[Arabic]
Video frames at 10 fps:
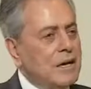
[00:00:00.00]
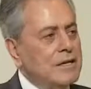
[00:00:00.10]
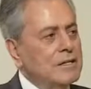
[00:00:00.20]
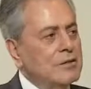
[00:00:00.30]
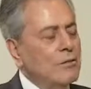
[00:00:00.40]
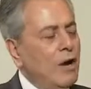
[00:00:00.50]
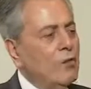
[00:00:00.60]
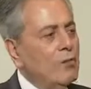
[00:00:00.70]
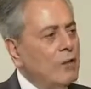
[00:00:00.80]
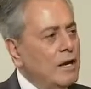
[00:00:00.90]
أن
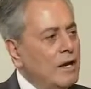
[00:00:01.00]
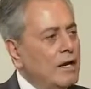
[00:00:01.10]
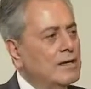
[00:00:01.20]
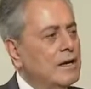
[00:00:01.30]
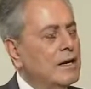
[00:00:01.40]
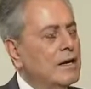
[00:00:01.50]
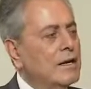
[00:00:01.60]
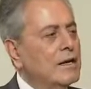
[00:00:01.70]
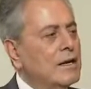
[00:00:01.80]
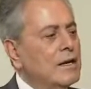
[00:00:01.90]
يحول
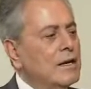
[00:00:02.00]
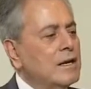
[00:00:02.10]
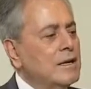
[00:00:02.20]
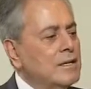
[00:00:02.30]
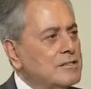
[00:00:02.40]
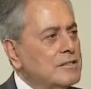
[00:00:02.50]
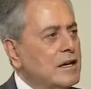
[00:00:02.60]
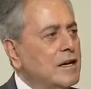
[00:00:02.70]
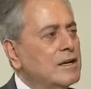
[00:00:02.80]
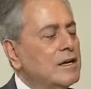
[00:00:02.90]
هذا
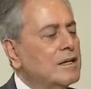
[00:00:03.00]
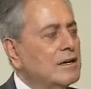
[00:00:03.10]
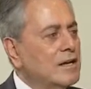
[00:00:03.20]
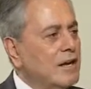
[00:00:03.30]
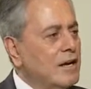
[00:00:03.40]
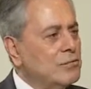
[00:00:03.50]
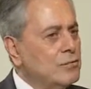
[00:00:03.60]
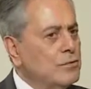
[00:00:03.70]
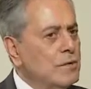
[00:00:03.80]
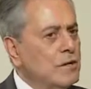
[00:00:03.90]
الحصار هذا
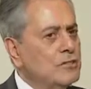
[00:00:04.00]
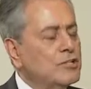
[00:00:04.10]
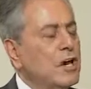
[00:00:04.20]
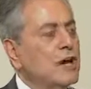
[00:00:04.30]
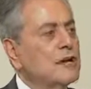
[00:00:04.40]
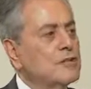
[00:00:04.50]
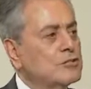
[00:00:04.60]
القانون الجائر